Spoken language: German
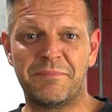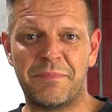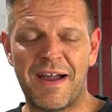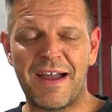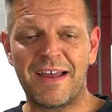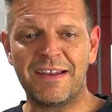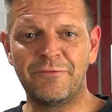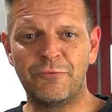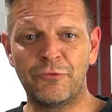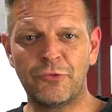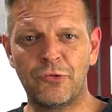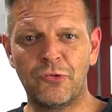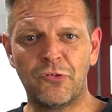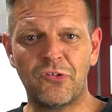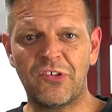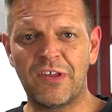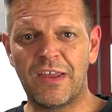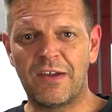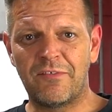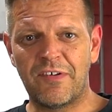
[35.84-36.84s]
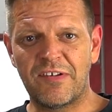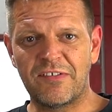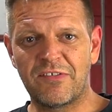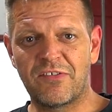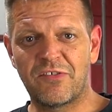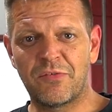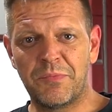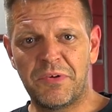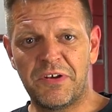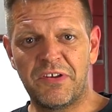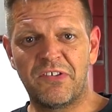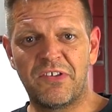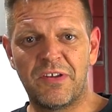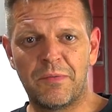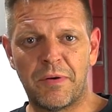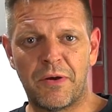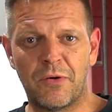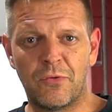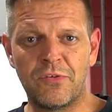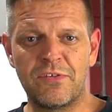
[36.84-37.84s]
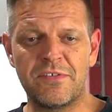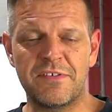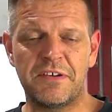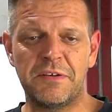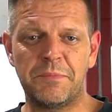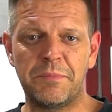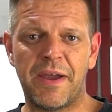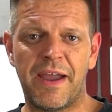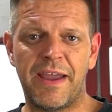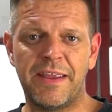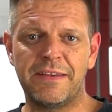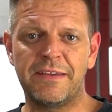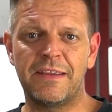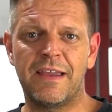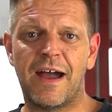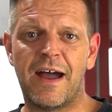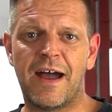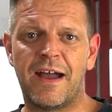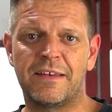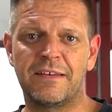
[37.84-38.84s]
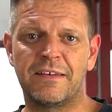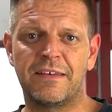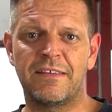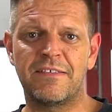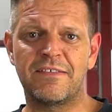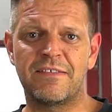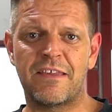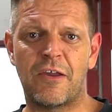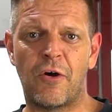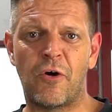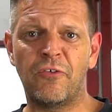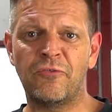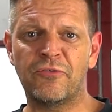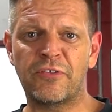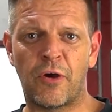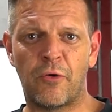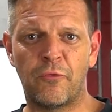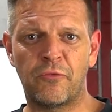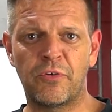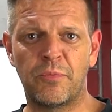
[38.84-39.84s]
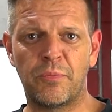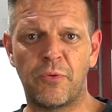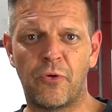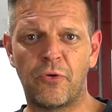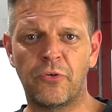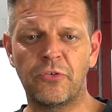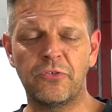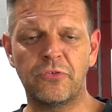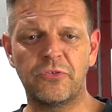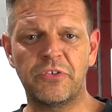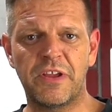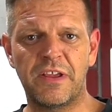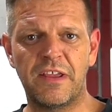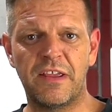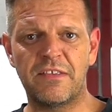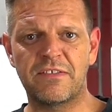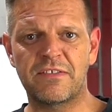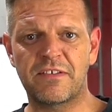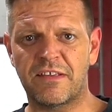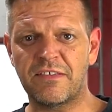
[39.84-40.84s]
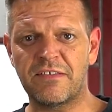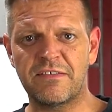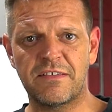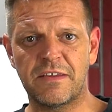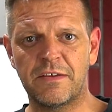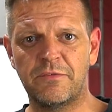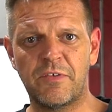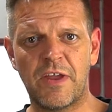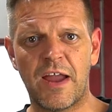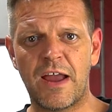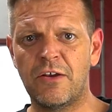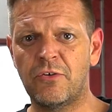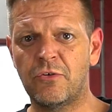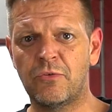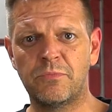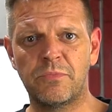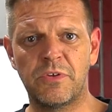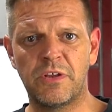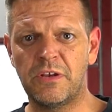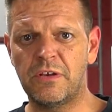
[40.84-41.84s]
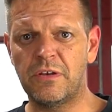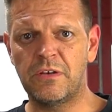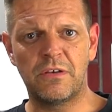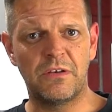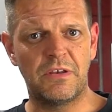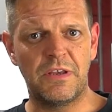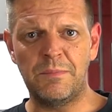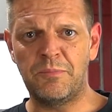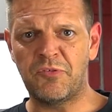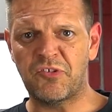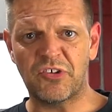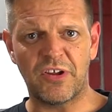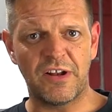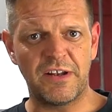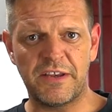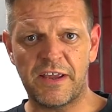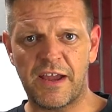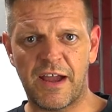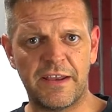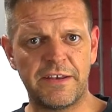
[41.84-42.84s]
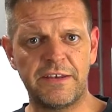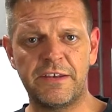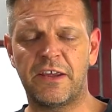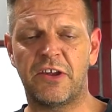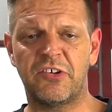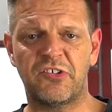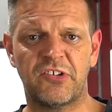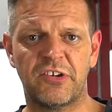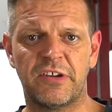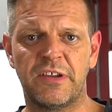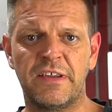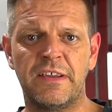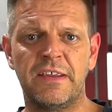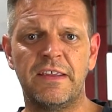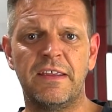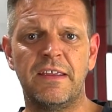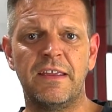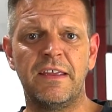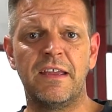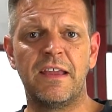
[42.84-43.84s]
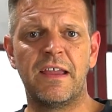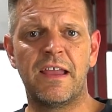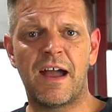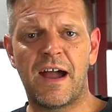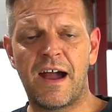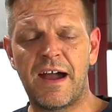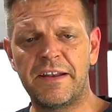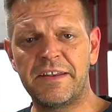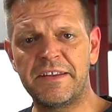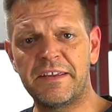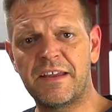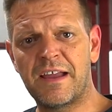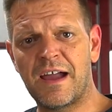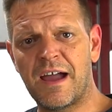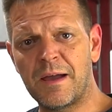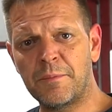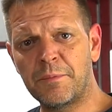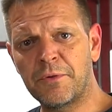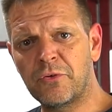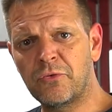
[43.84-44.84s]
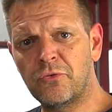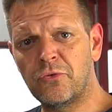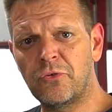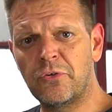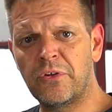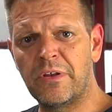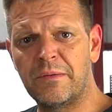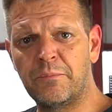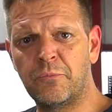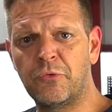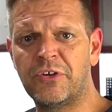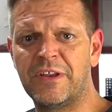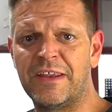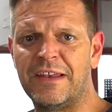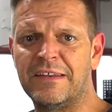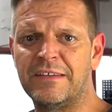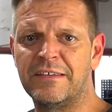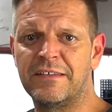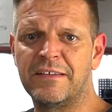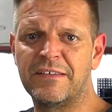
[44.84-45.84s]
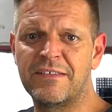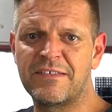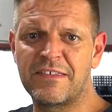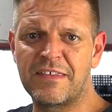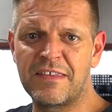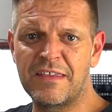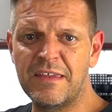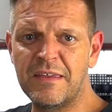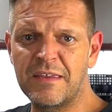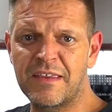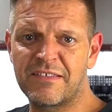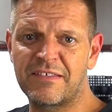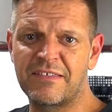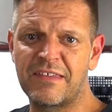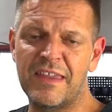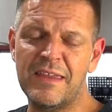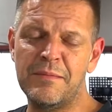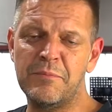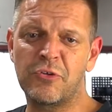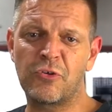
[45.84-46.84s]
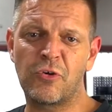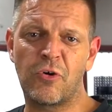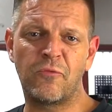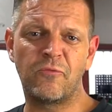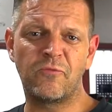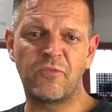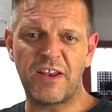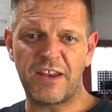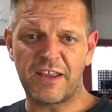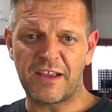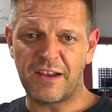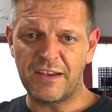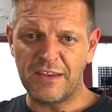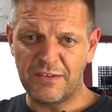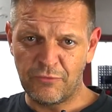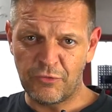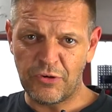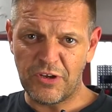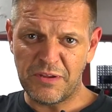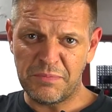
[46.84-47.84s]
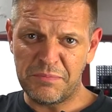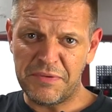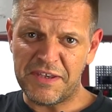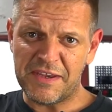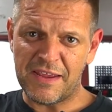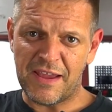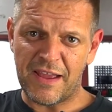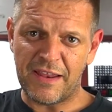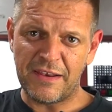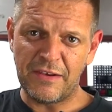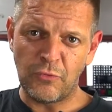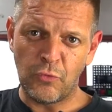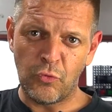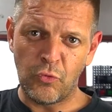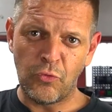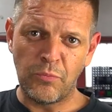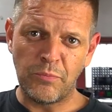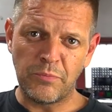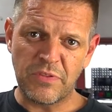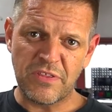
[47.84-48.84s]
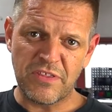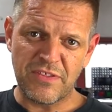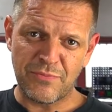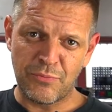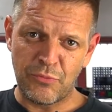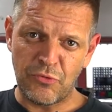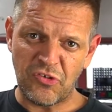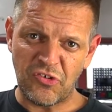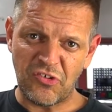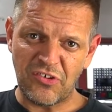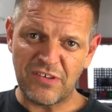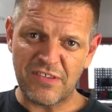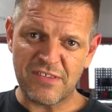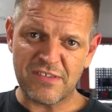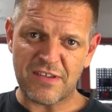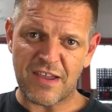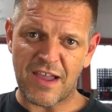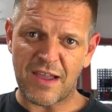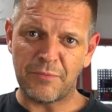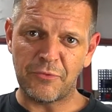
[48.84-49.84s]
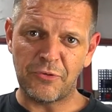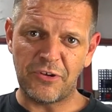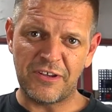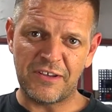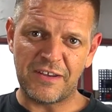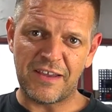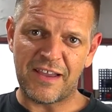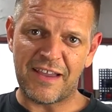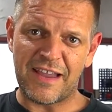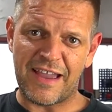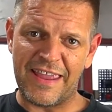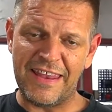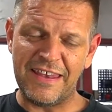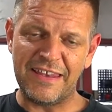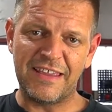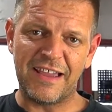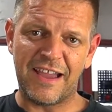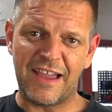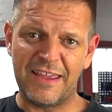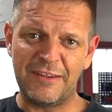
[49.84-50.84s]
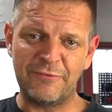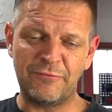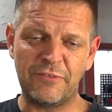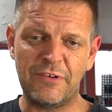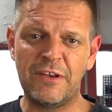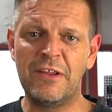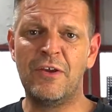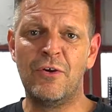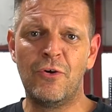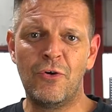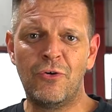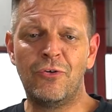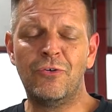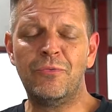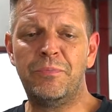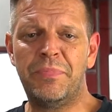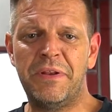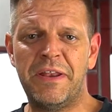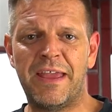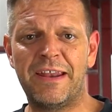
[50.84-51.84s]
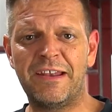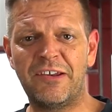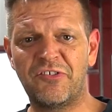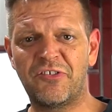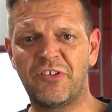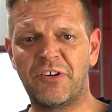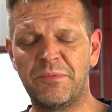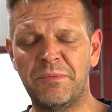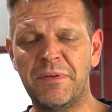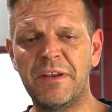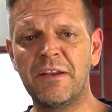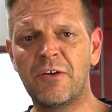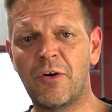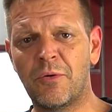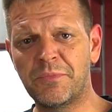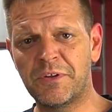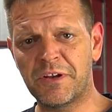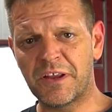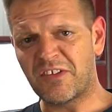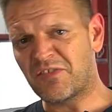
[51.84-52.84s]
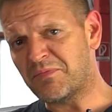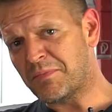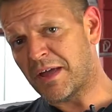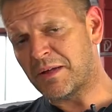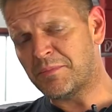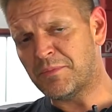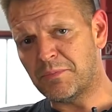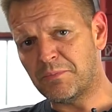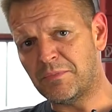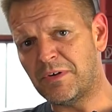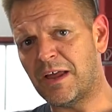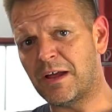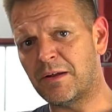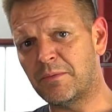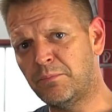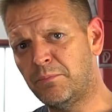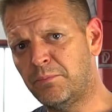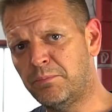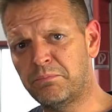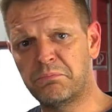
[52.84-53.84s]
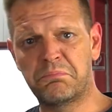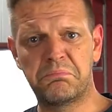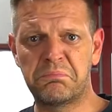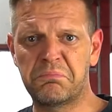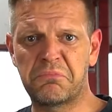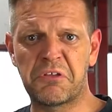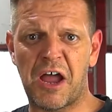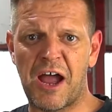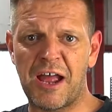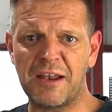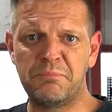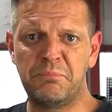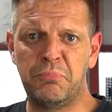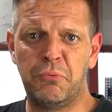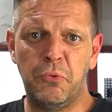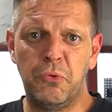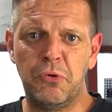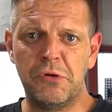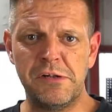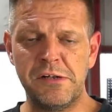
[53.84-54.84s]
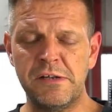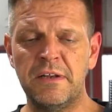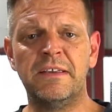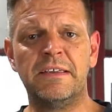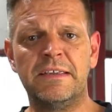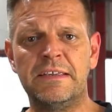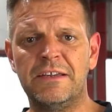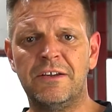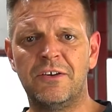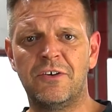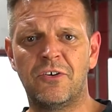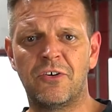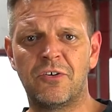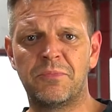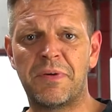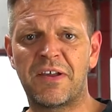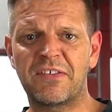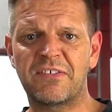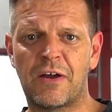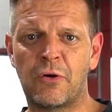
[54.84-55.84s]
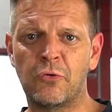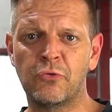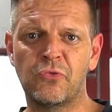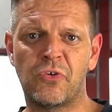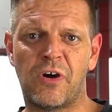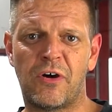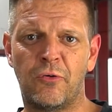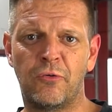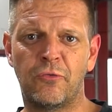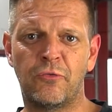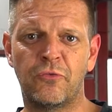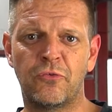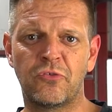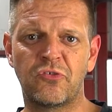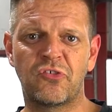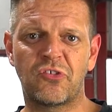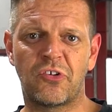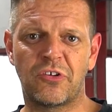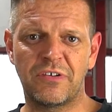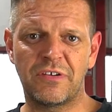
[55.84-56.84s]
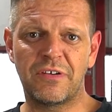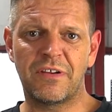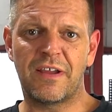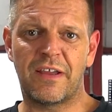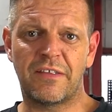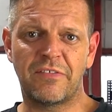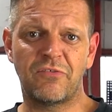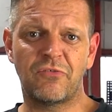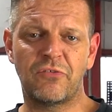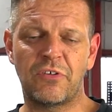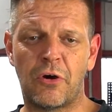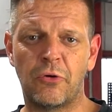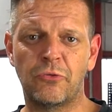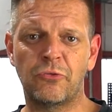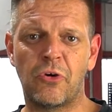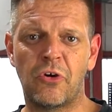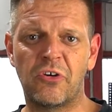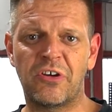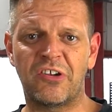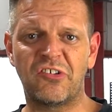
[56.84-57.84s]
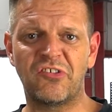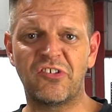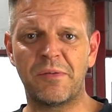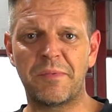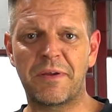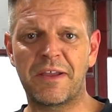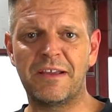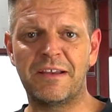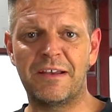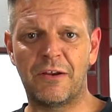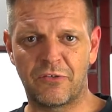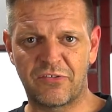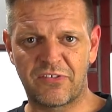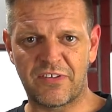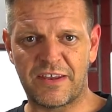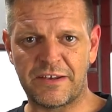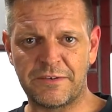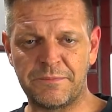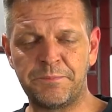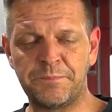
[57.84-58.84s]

Smart wird lustigerweise zumindest hier bei uns in den Breitengraden sehr oft aufgebrochen und da geht es ganz trivial um den Diebstahl der Handtasche. Gerade Cabriolet-Modelle sind extrem betroffen, weil da kann ich wirklich mit der Hand oben zwischen das Cabriolet-Dach reingreifen und bin eigentlich schon im Innenraum. Den Rest mache ich mit einem langen Drahtbügel und mache das Auto auf. Und schon kann so ein Auto auch ganz schnell mal geklaut sein.